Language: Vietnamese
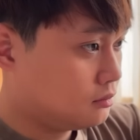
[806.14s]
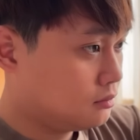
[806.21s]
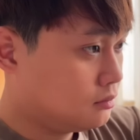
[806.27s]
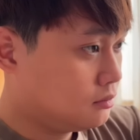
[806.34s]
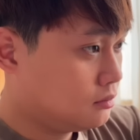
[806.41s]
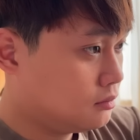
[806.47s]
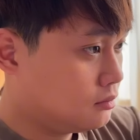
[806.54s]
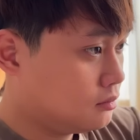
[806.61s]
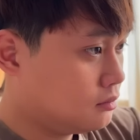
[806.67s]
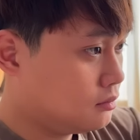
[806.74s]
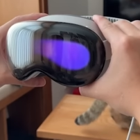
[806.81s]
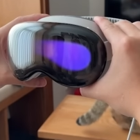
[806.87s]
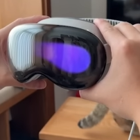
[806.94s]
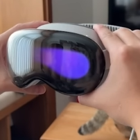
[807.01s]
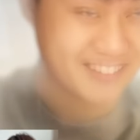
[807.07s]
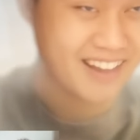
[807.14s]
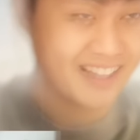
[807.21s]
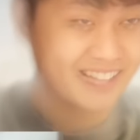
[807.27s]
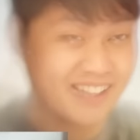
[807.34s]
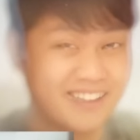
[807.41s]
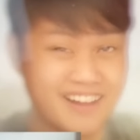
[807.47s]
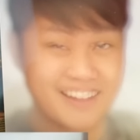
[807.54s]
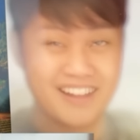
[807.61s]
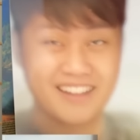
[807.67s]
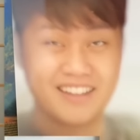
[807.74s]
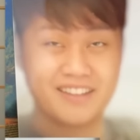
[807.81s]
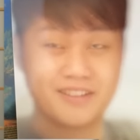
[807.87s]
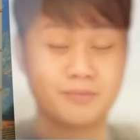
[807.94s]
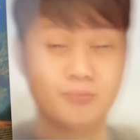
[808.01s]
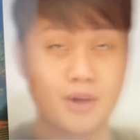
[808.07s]
vừa ảo này, nó
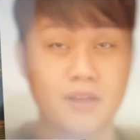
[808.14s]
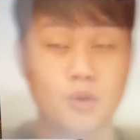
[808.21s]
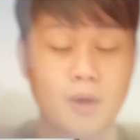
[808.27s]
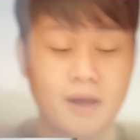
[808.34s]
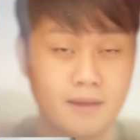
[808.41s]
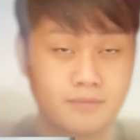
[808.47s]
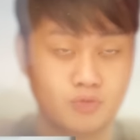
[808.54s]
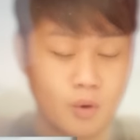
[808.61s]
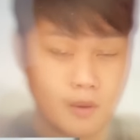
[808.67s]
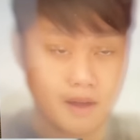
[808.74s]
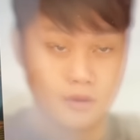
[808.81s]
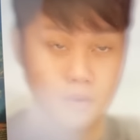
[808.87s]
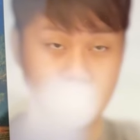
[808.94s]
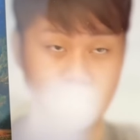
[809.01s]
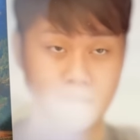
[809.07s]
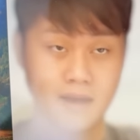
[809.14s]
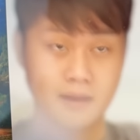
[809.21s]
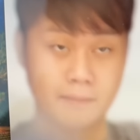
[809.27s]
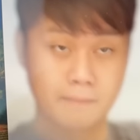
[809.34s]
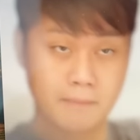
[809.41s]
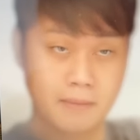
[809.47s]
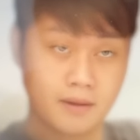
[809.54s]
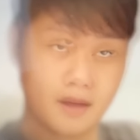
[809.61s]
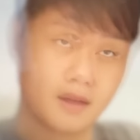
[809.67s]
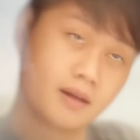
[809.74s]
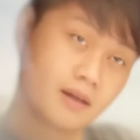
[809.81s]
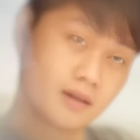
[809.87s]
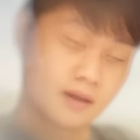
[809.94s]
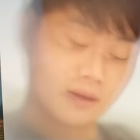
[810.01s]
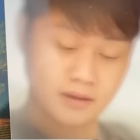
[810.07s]
vừa thú vị này, nó
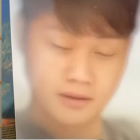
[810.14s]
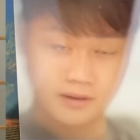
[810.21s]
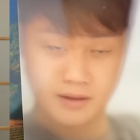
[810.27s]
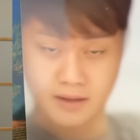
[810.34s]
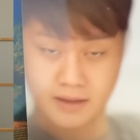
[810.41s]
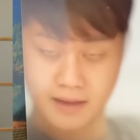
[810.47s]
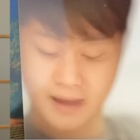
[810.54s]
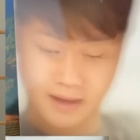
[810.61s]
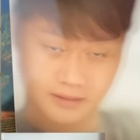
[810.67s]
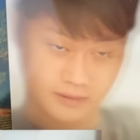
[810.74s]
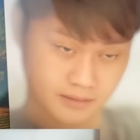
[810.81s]
vừa ấn tượng này,